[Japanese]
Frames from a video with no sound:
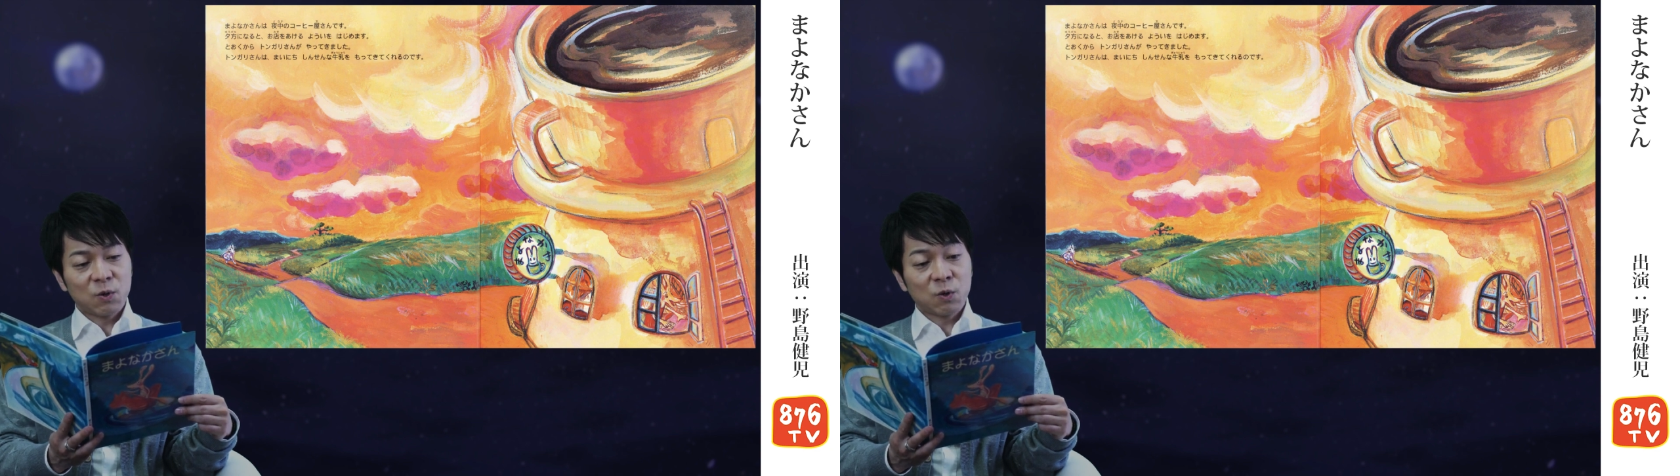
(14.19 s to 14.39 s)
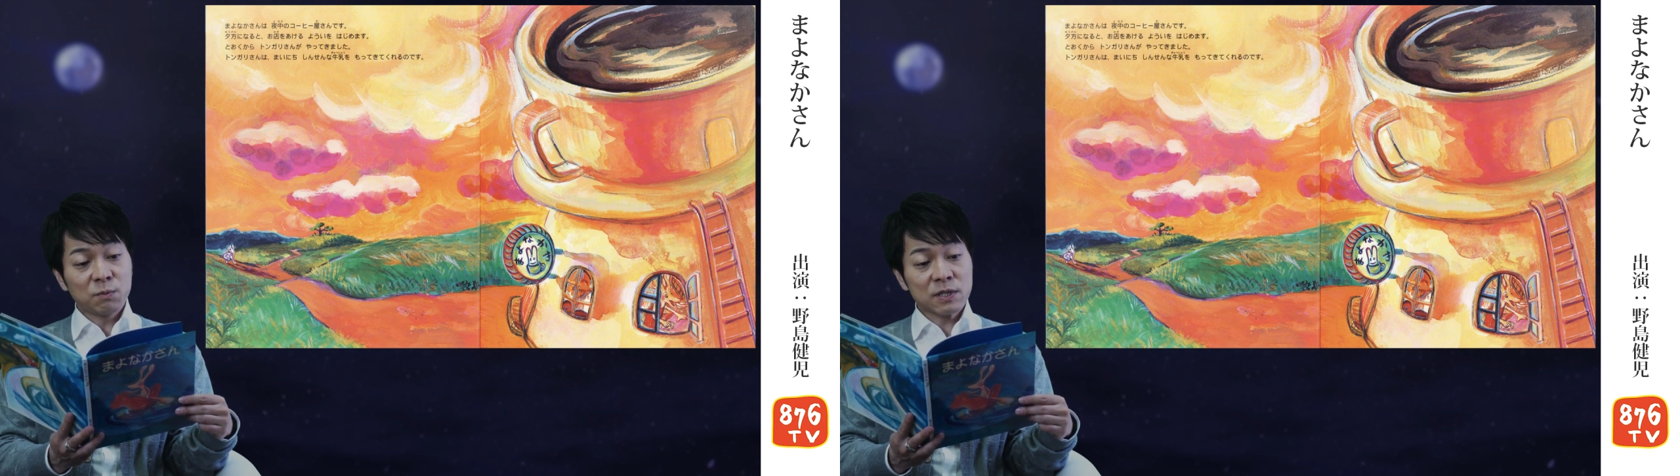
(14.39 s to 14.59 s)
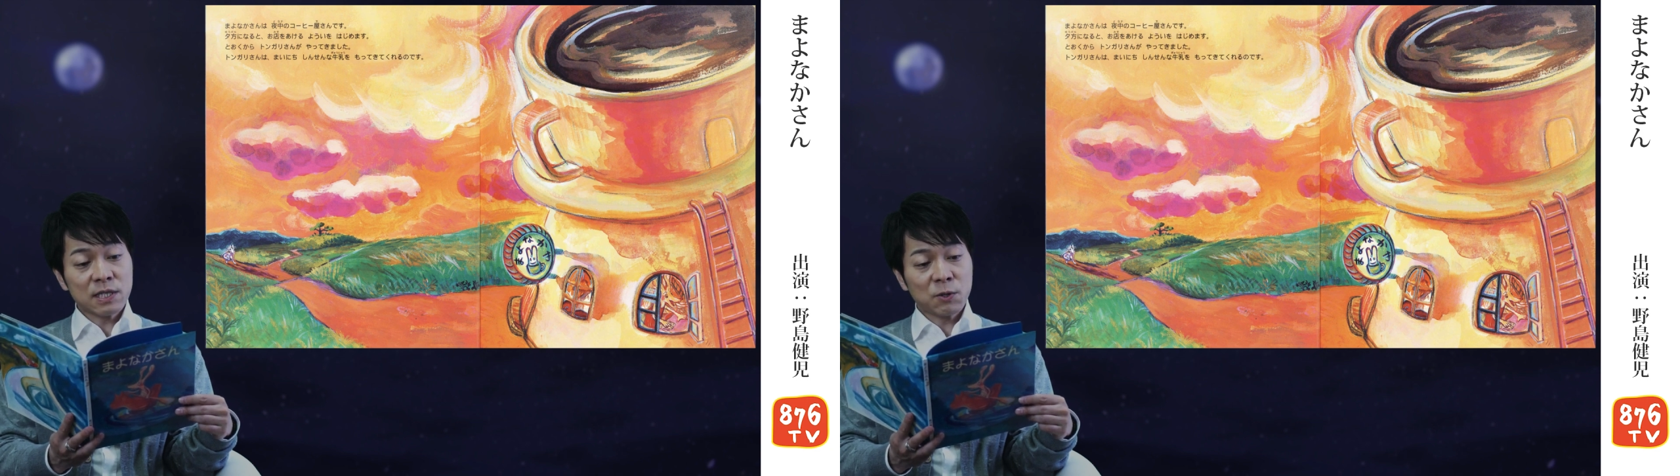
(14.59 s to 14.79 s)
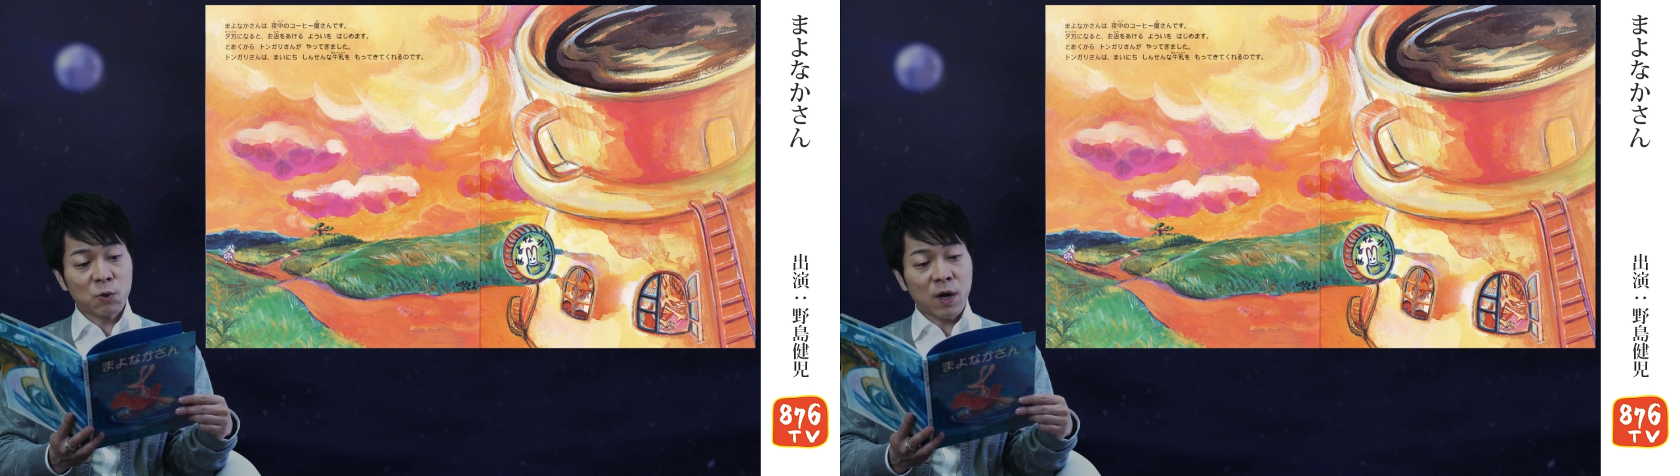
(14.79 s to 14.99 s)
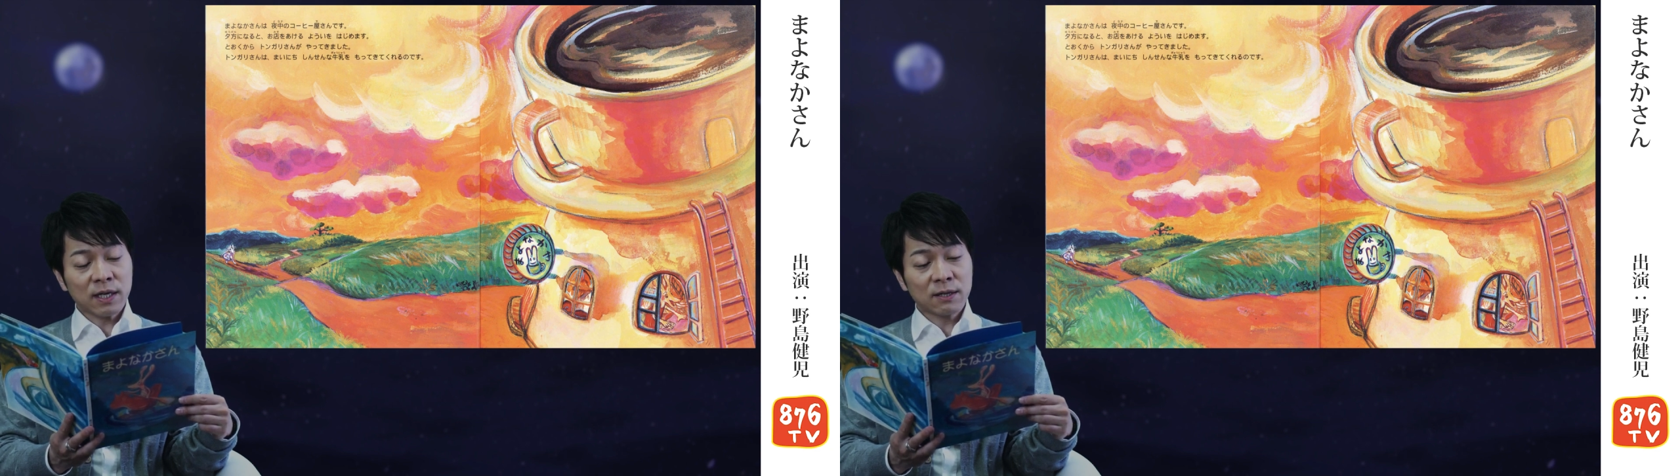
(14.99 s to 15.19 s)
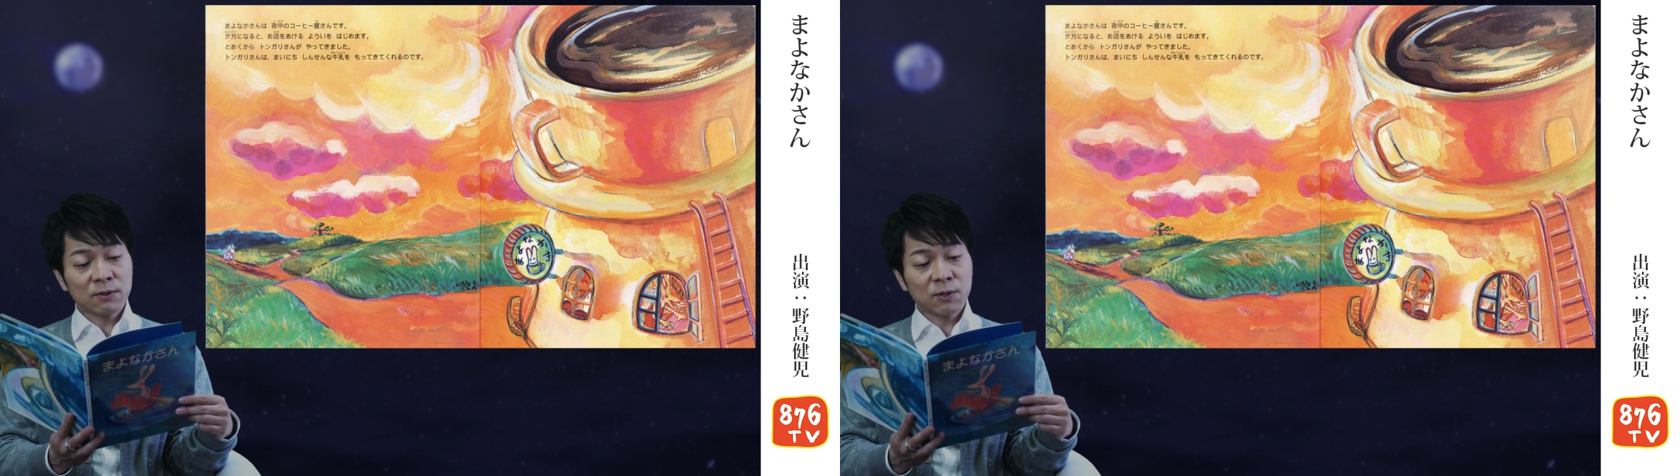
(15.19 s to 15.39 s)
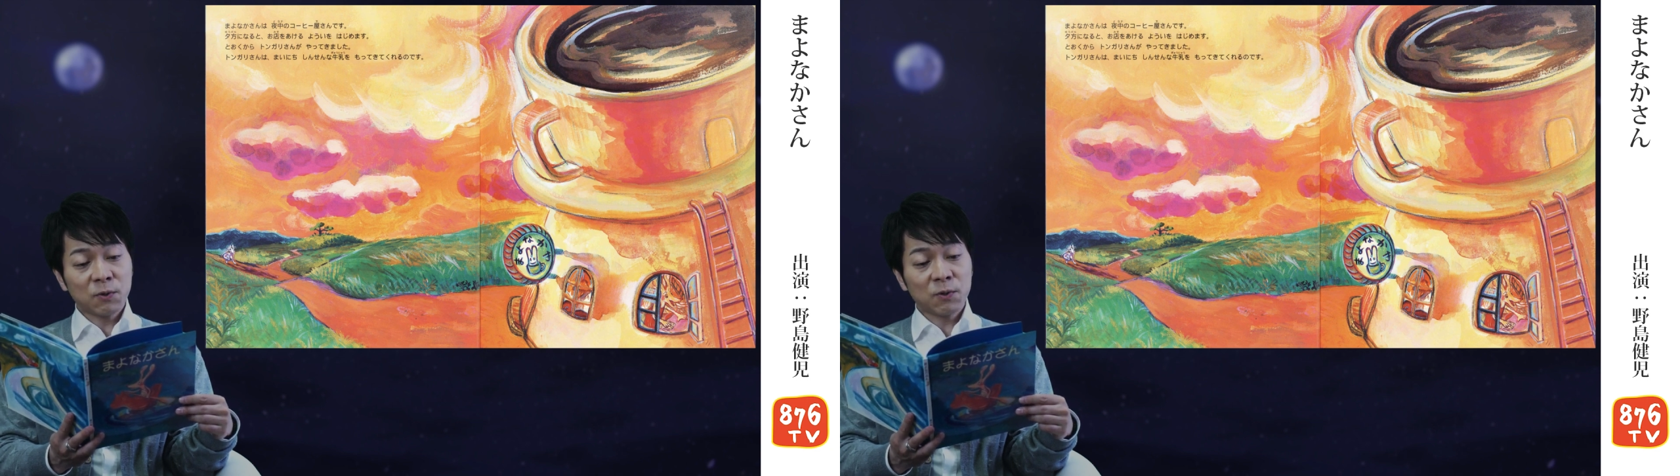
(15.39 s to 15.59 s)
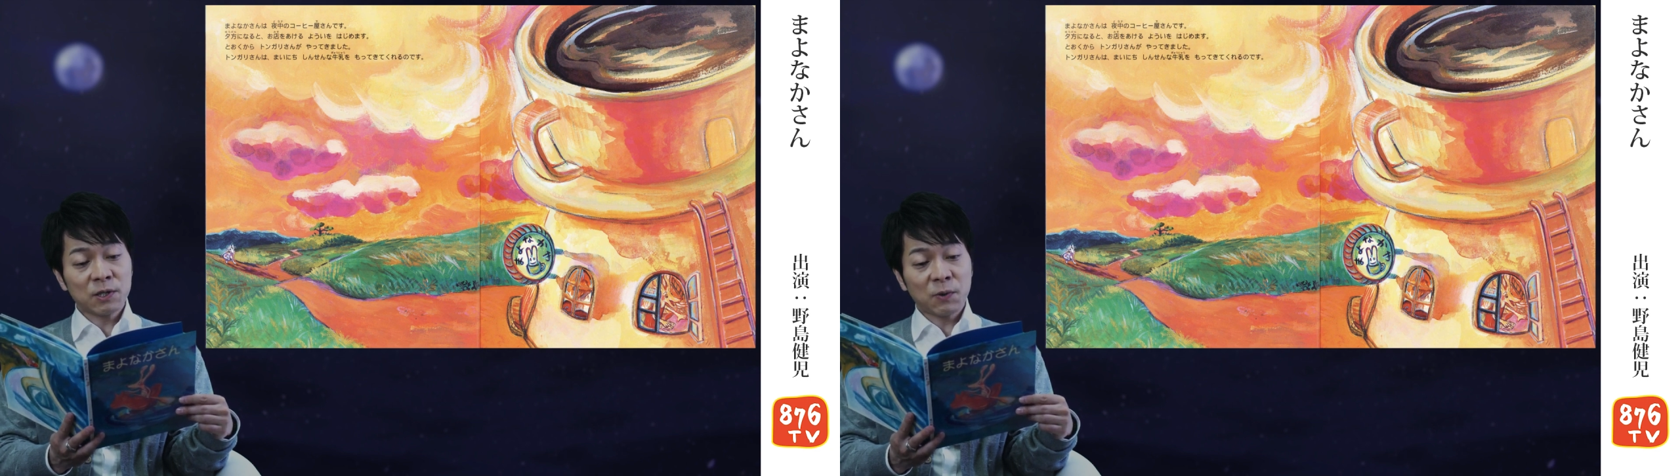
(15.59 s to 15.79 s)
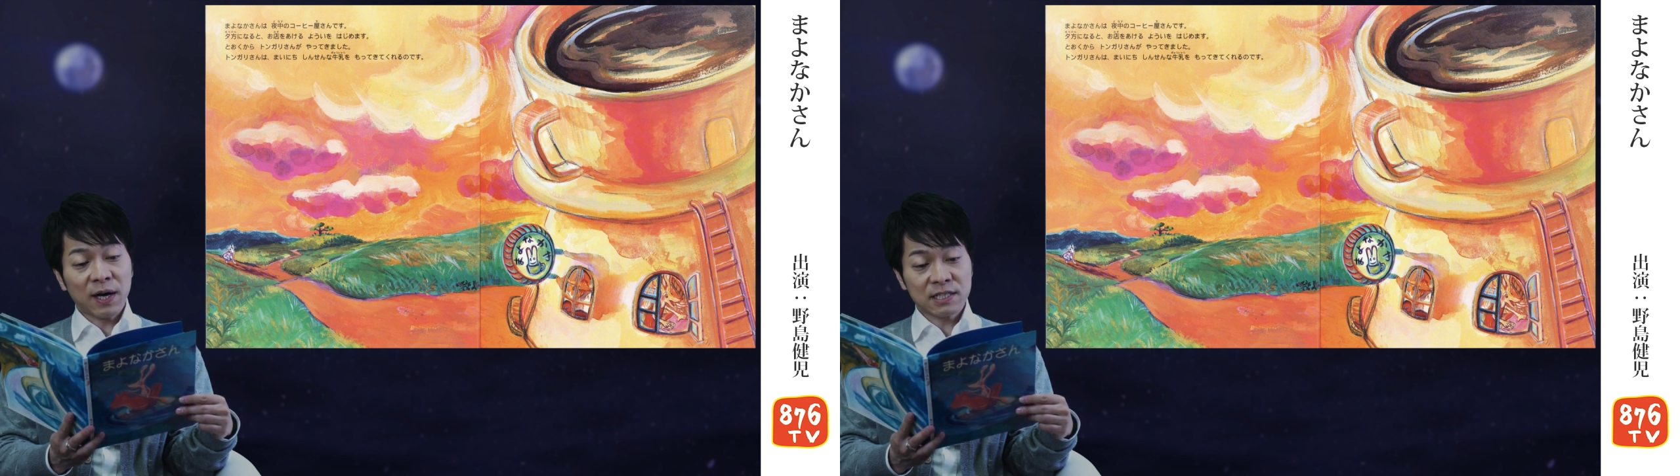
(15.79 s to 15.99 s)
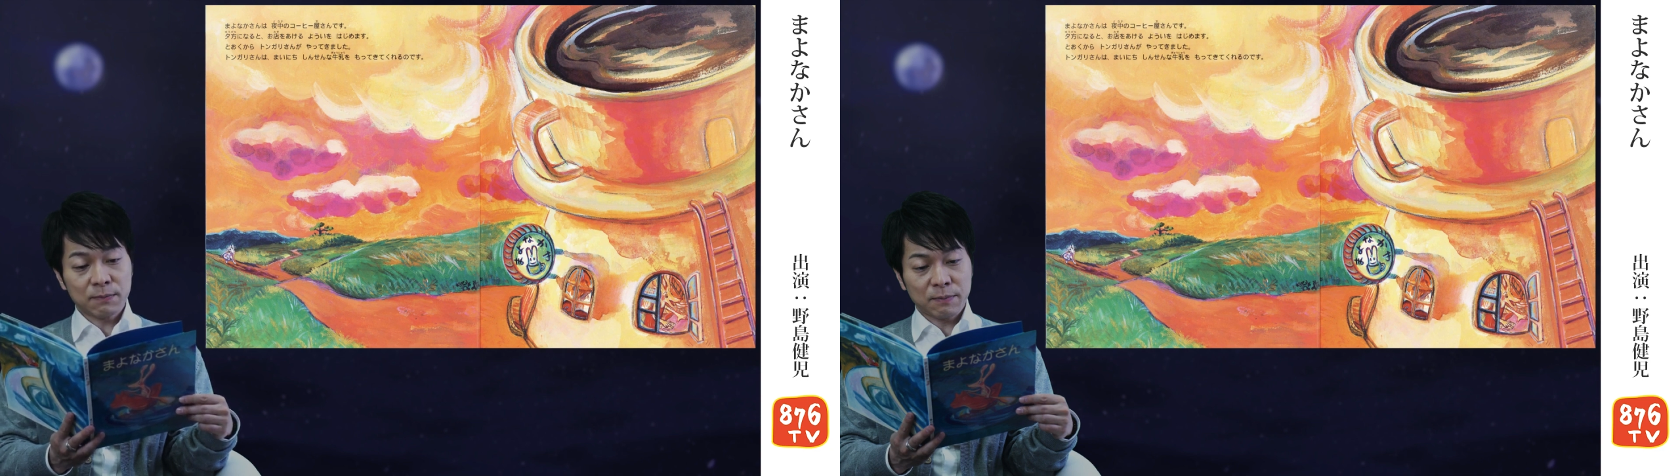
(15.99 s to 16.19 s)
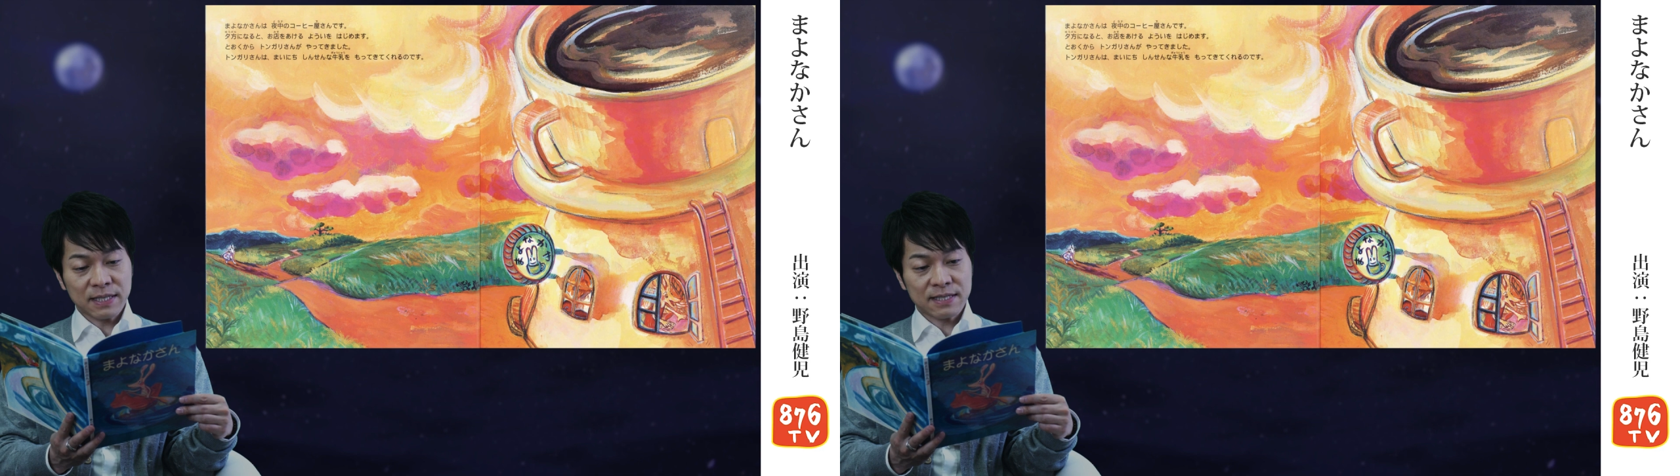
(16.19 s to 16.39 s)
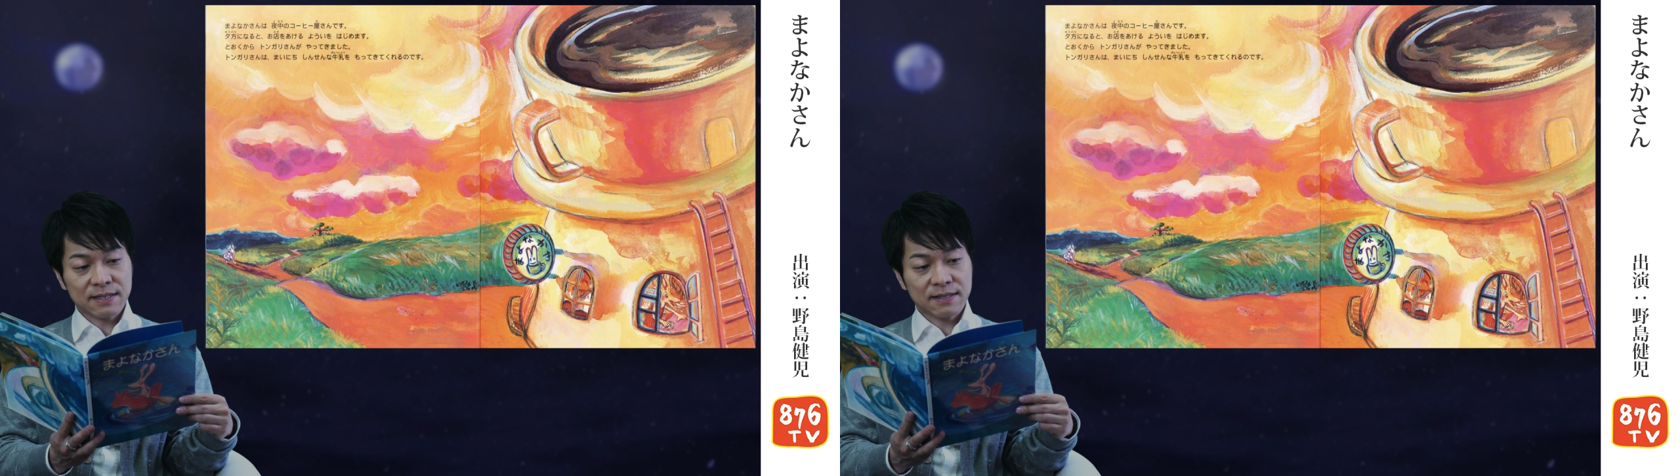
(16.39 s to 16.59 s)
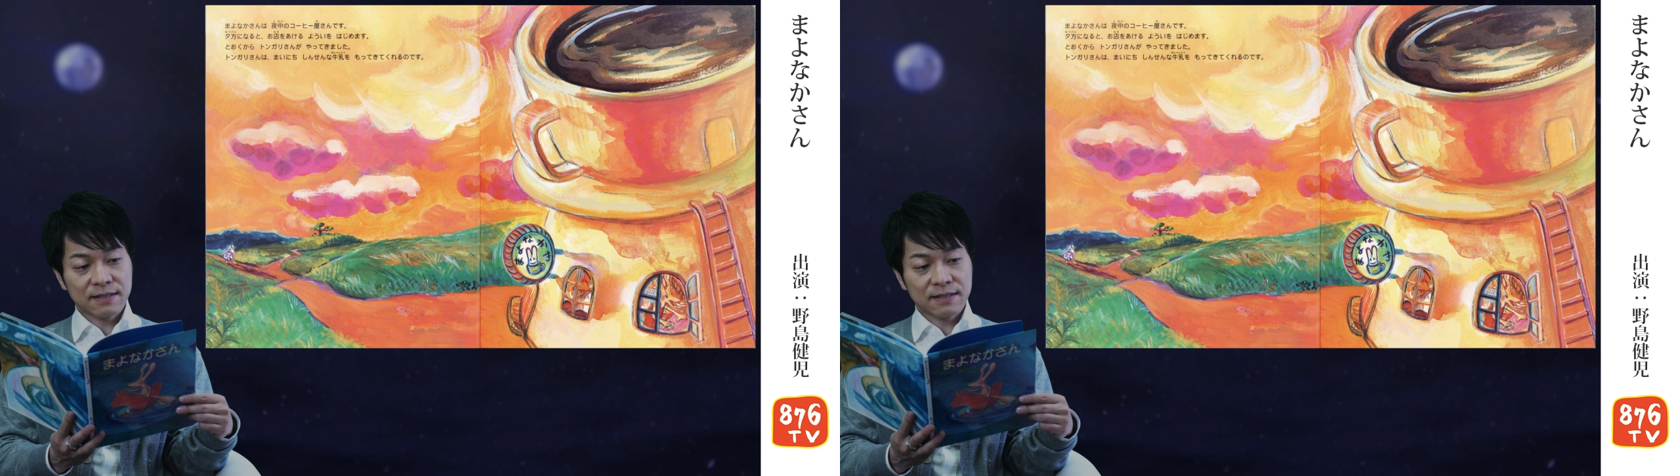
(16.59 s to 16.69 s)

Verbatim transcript: お店を開ける用意を始めます